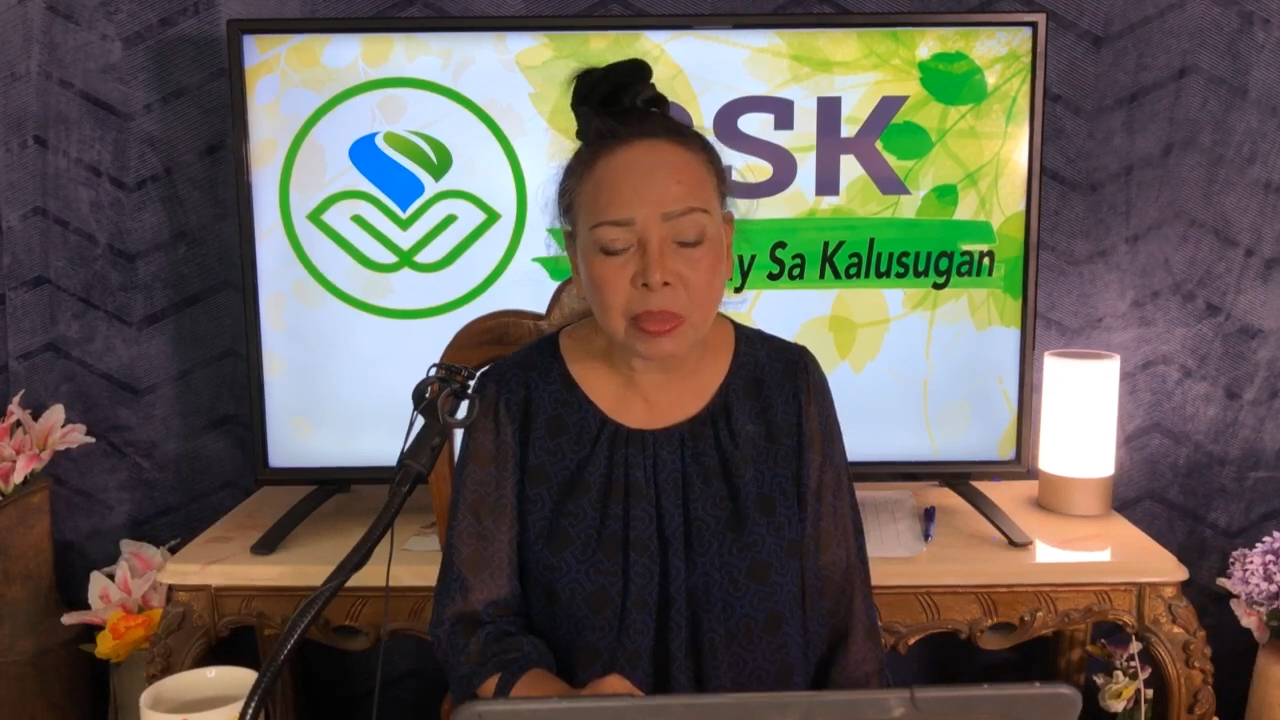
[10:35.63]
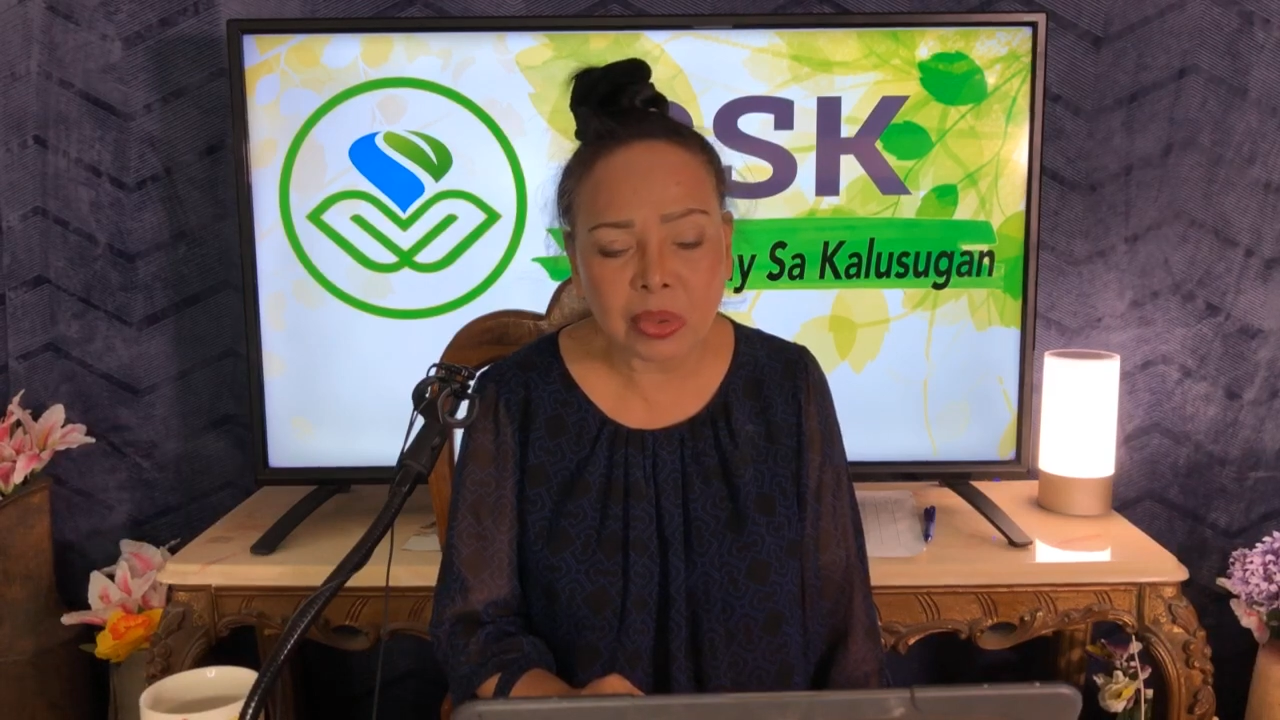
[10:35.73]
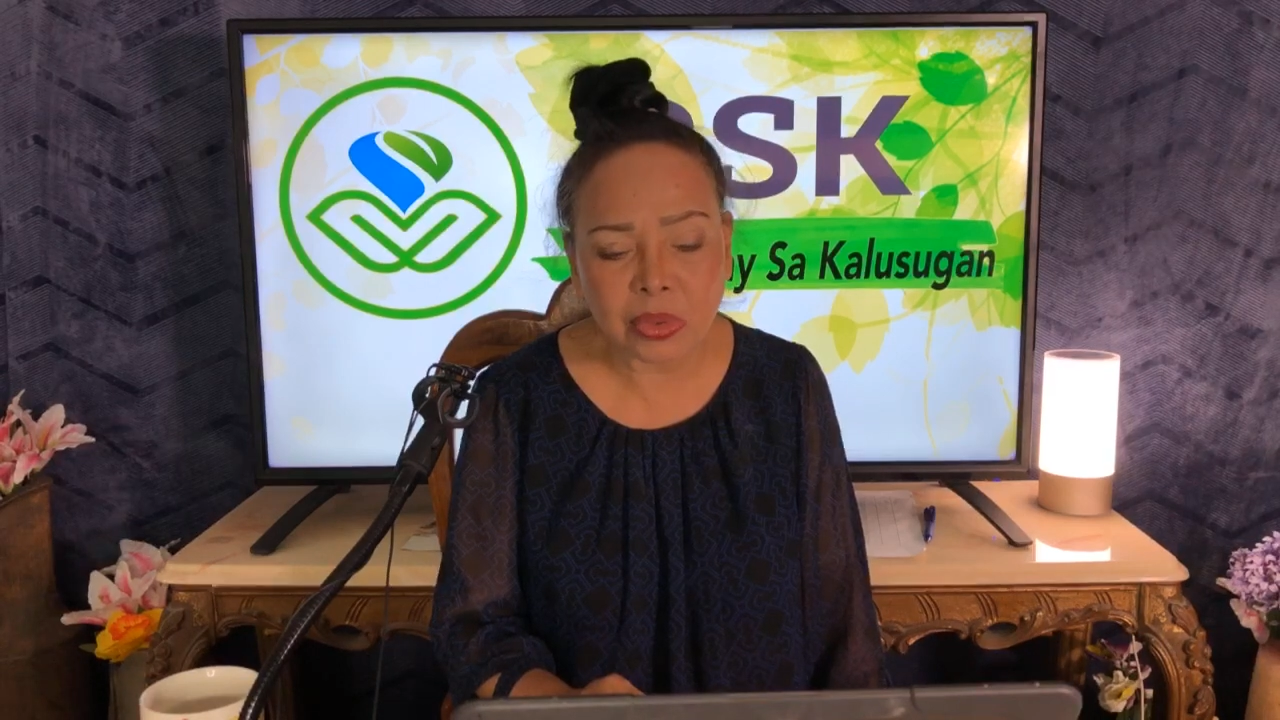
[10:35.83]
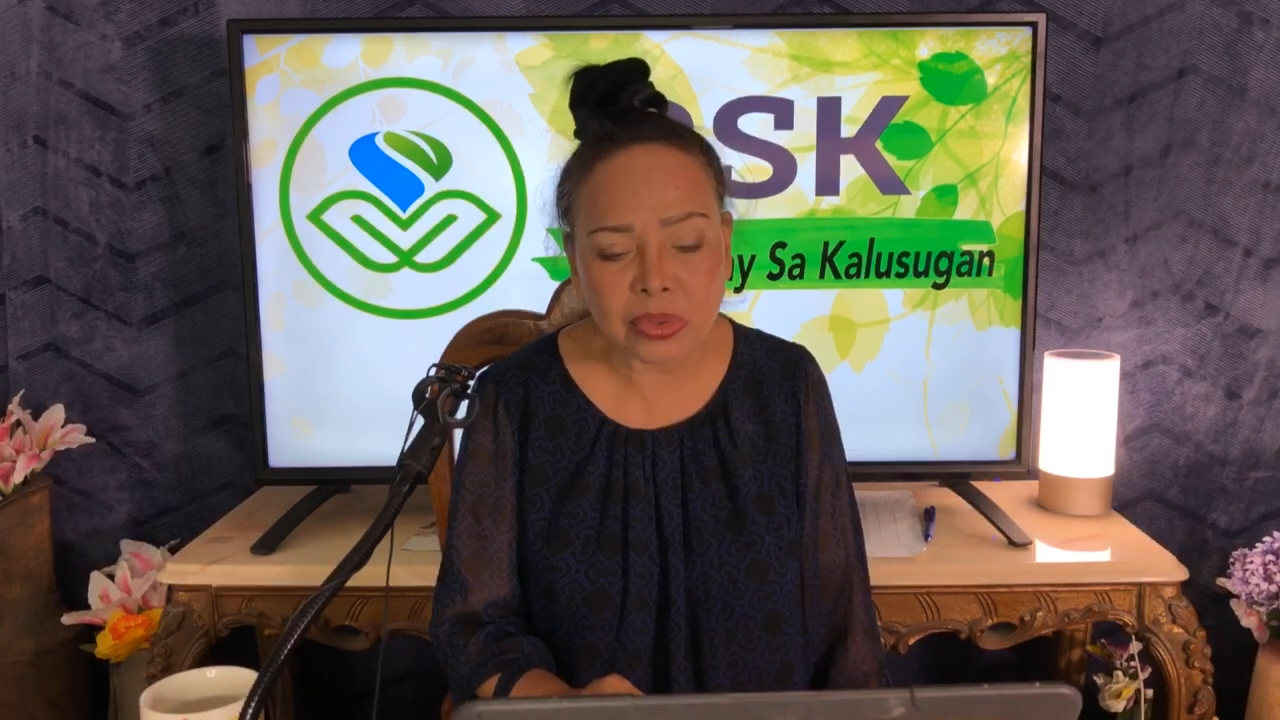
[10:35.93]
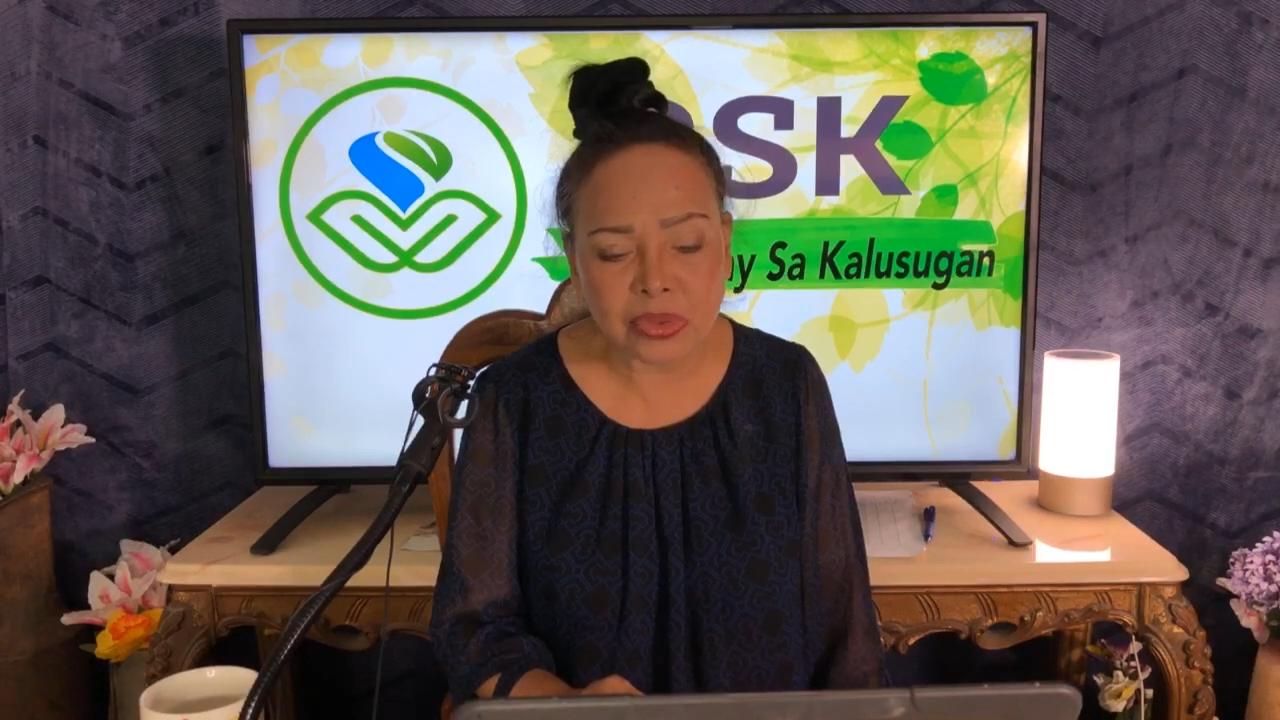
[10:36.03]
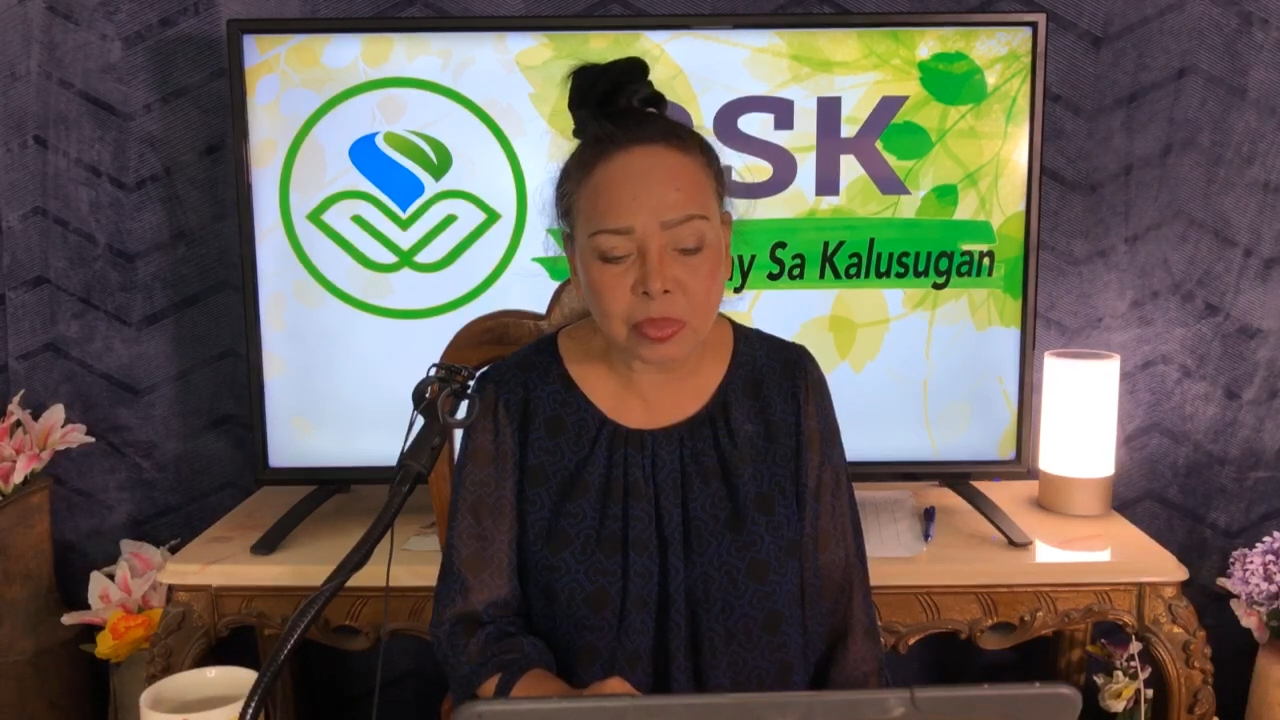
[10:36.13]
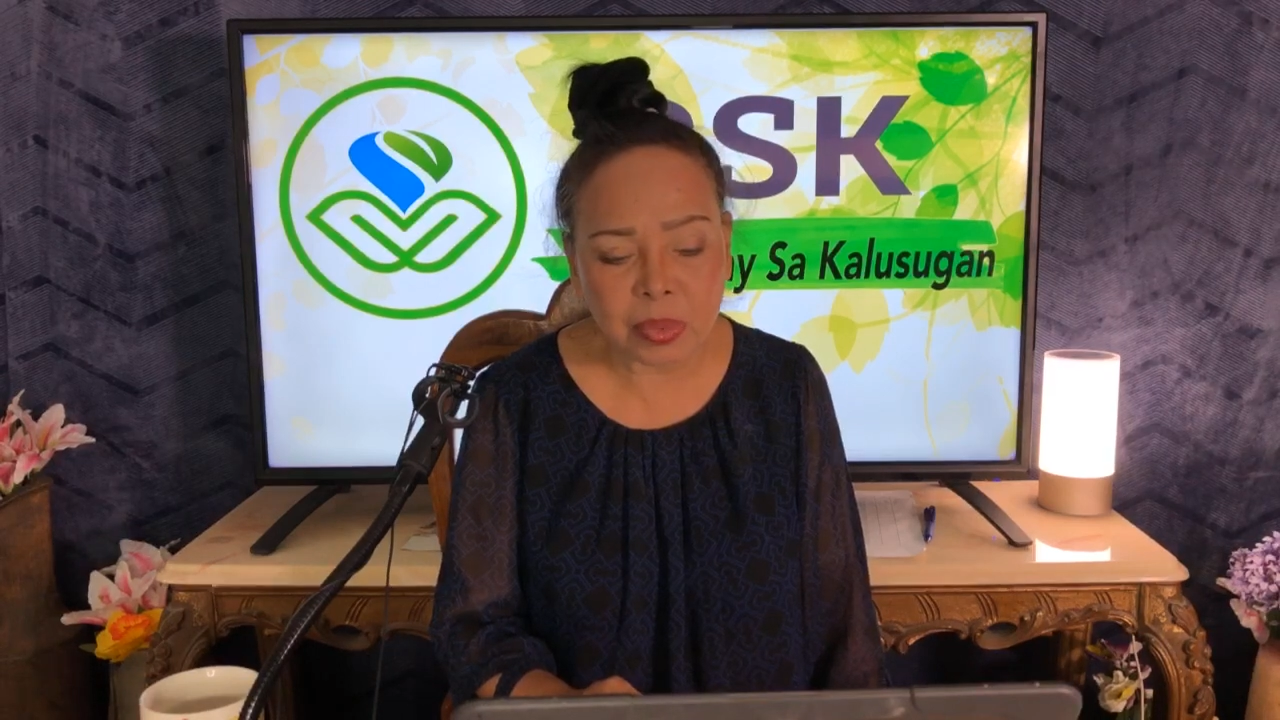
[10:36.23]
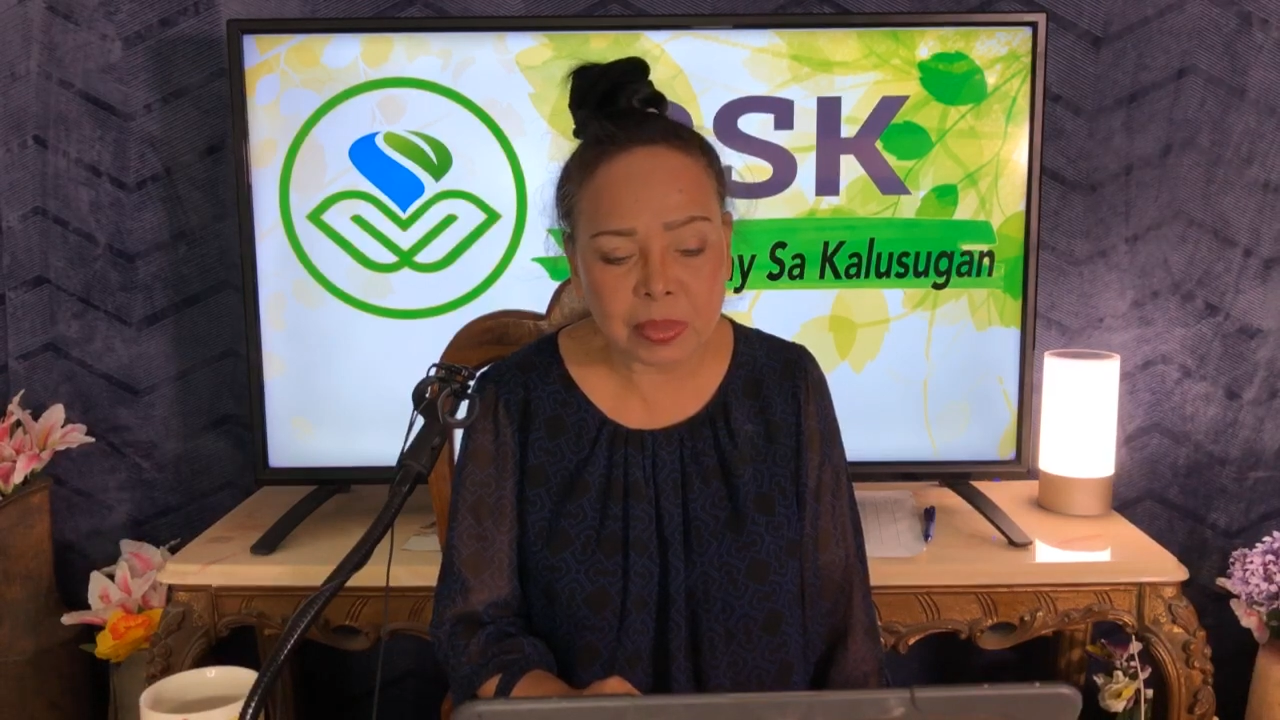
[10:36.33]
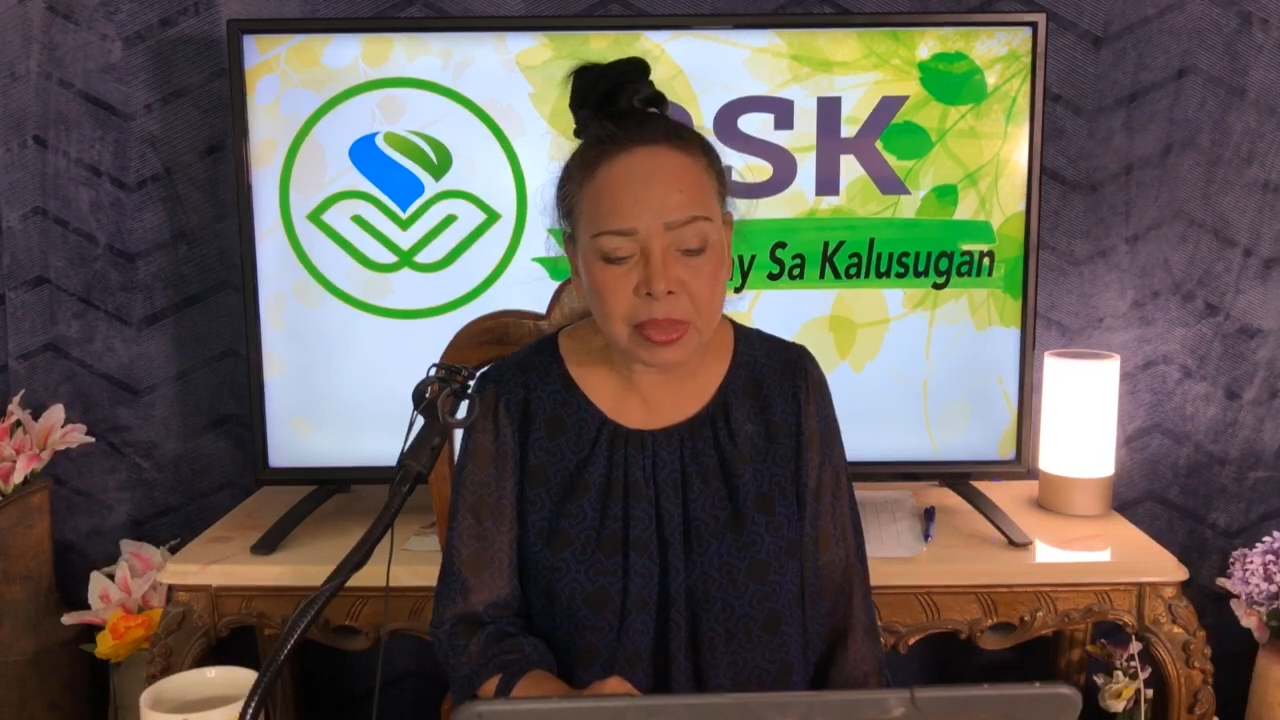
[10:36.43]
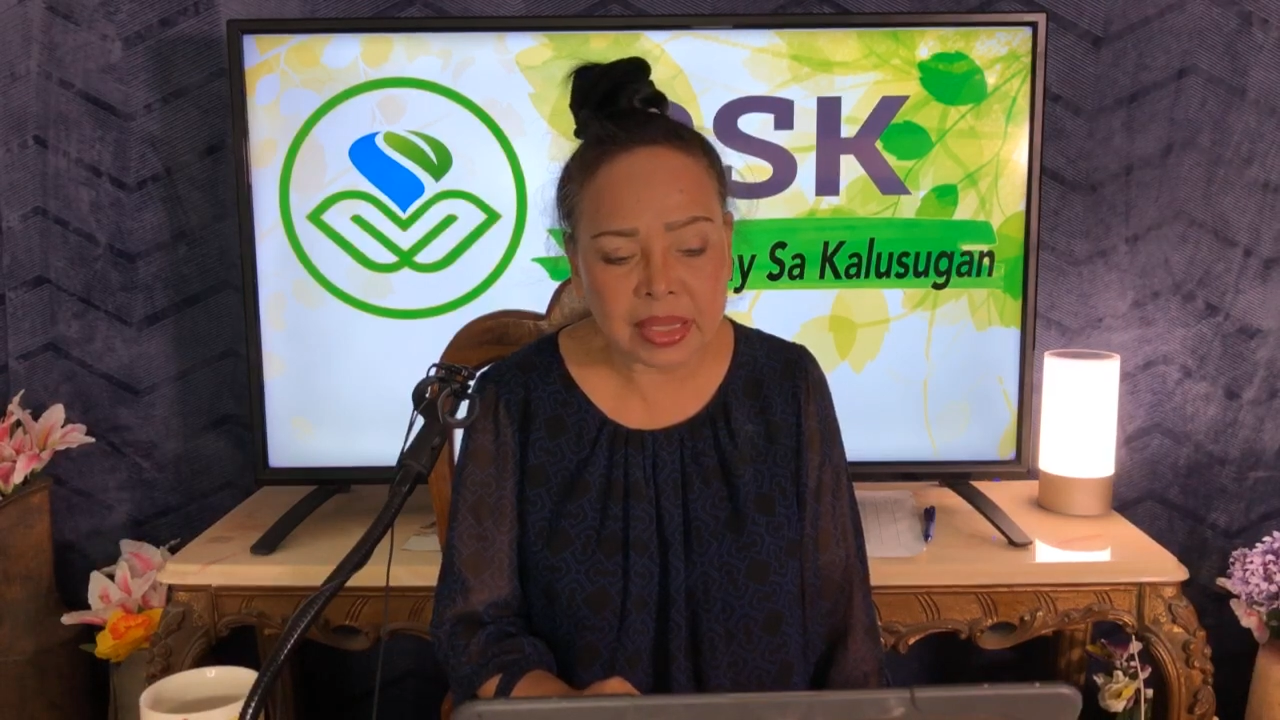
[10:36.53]
mo itong
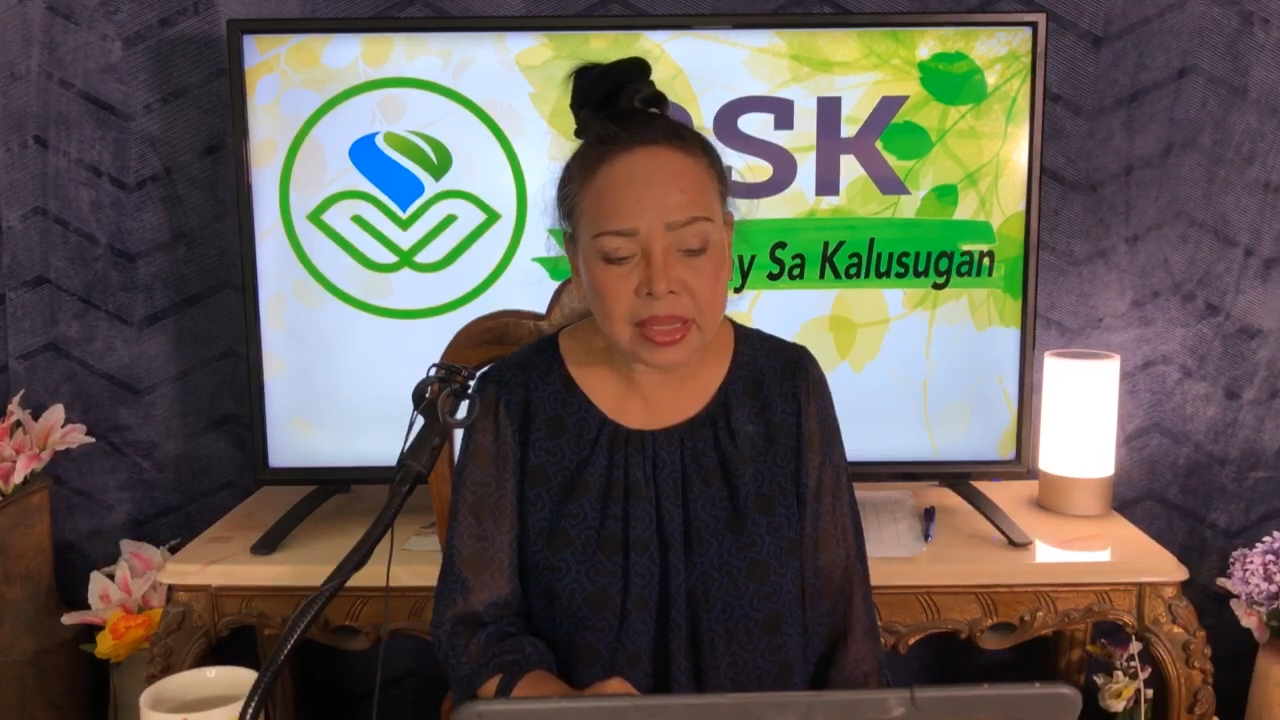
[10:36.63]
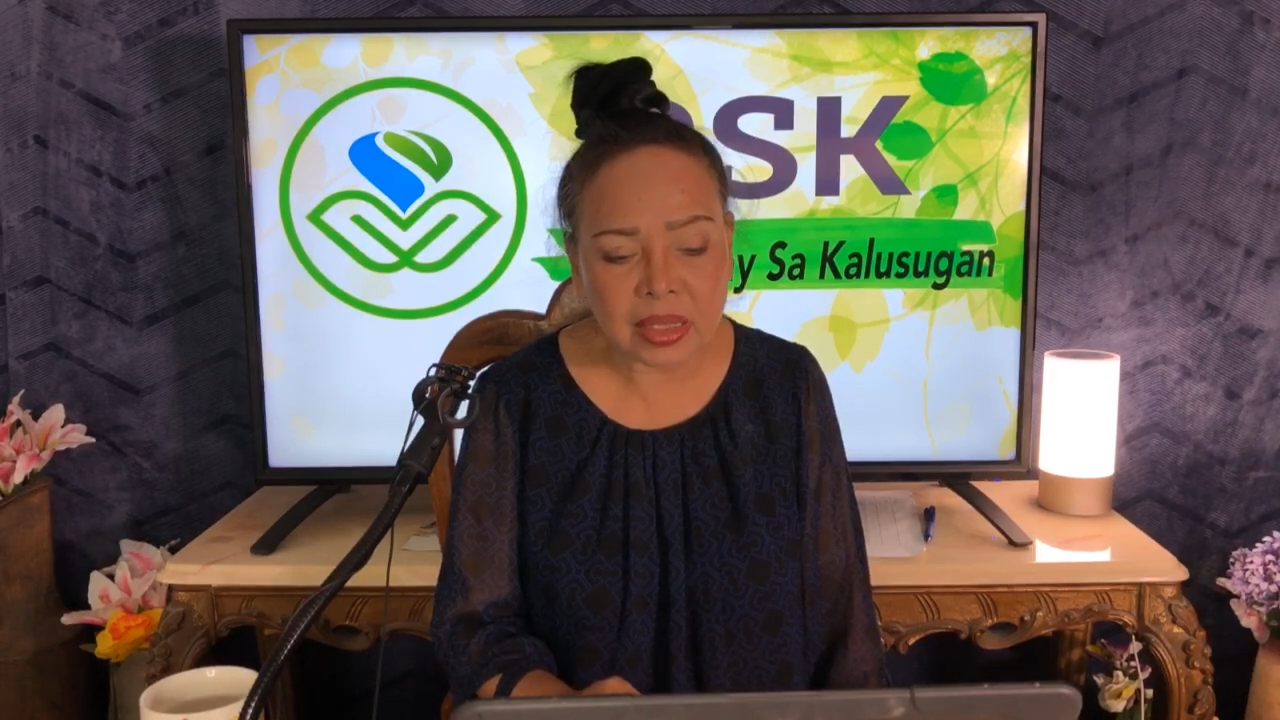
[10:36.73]
supplement